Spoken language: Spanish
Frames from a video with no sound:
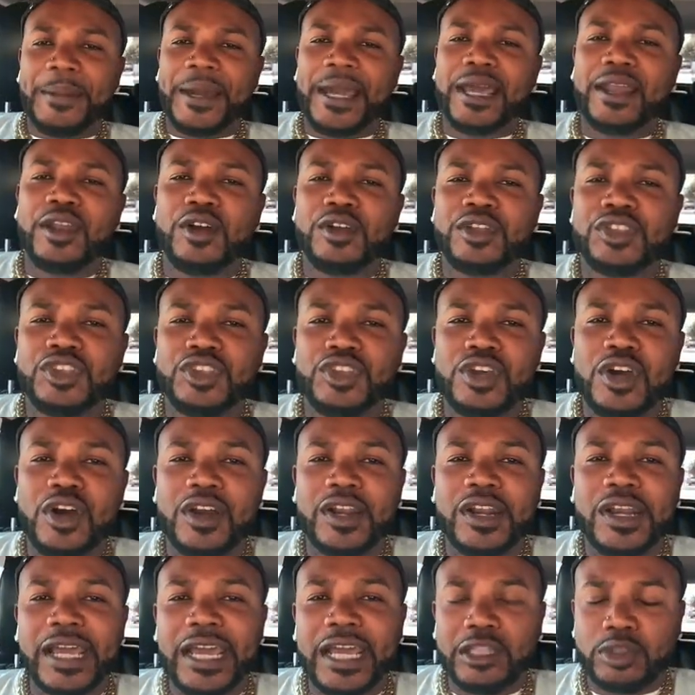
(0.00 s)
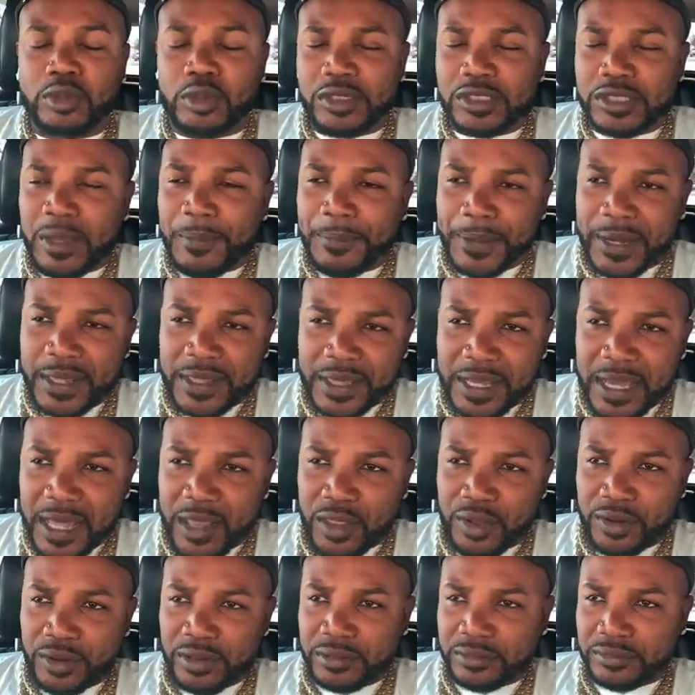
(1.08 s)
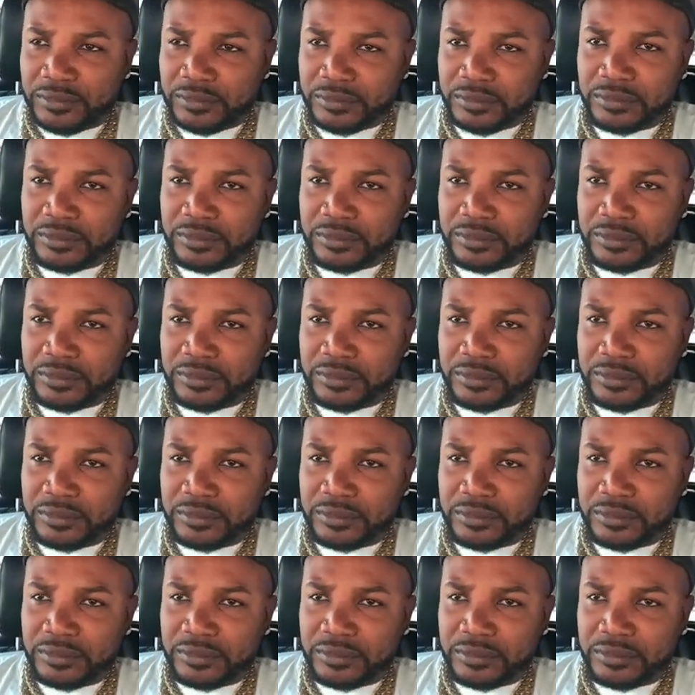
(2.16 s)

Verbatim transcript: Pero yo reto a ese predicador